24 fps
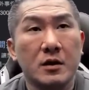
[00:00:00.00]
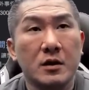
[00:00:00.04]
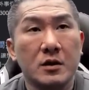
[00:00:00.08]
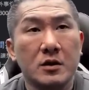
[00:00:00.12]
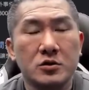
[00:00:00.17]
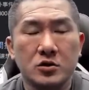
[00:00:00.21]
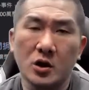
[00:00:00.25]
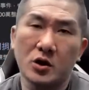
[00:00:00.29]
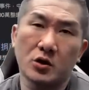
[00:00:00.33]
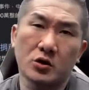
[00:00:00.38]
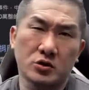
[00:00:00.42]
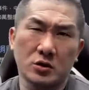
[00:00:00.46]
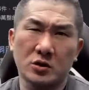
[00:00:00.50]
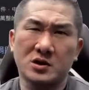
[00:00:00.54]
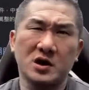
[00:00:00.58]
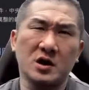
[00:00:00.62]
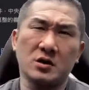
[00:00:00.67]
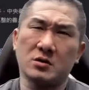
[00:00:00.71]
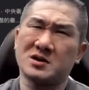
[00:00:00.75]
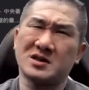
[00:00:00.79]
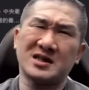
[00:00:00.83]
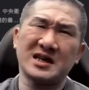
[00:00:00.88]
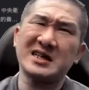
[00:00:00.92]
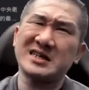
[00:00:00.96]
所以我说这
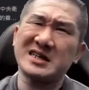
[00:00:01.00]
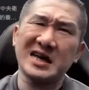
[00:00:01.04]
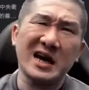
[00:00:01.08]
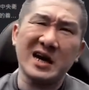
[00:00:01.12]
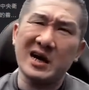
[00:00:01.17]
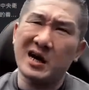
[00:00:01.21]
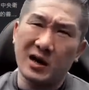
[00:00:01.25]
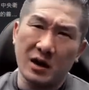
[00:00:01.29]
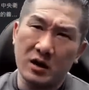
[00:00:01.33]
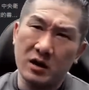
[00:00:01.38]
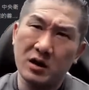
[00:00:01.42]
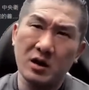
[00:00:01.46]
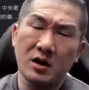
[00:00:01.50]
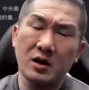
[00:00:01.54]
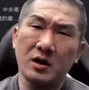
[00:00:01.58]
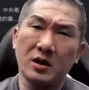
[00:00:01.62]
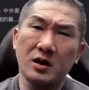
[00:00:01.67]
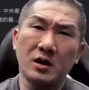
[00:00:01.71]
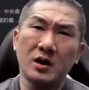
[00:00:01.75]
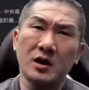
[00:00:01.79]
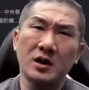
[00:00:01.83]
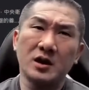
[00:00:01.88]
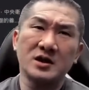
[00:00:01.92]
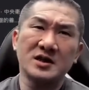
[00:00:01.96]
种这些人，
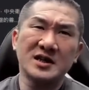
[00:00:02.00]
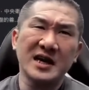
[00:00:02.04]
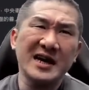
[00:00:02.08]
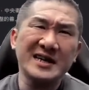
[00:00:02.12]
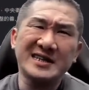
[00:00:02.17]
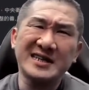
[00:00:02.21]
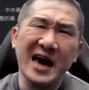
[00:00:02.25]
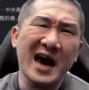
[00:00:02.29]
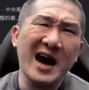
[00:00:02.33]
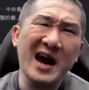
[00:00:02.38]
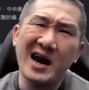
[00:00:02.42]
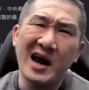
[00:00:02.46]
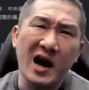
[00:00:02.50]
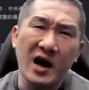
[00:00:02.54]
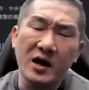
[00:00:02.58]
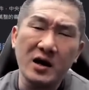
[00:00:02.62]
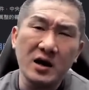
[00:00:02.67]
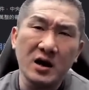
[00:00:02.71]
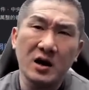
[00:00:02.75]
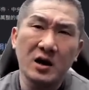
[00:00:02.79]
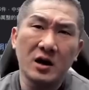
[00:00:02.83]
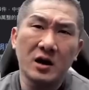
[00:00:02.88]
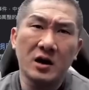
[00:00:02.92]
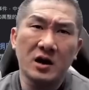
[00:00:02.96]
这些
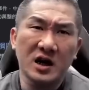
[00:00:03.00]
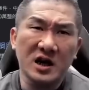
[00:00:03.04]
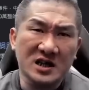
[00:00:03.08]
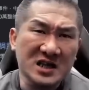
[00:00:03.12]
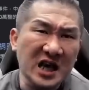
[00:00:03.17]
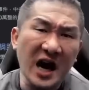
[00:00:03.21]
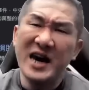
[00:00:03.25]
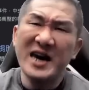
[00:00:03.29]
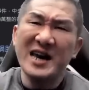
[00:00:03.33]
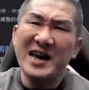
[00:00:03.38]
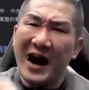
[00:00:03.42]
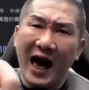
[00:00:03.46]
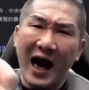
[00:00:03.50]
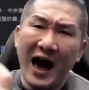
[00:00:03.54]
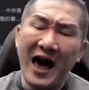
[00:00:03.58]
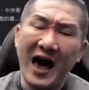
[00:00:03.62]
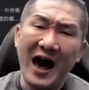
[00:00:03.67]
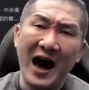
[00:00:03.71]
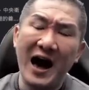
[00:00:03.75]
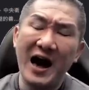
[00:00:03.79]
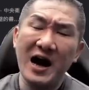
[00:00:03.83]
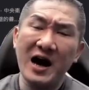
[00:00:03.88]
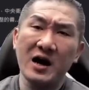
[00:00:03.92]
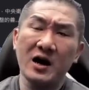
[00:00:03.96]
人，你特意来
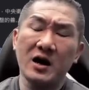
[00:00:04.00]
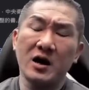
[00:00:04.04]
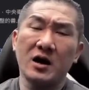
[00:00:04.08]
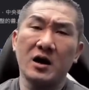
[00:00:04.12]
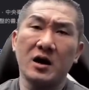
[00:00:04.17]
啊。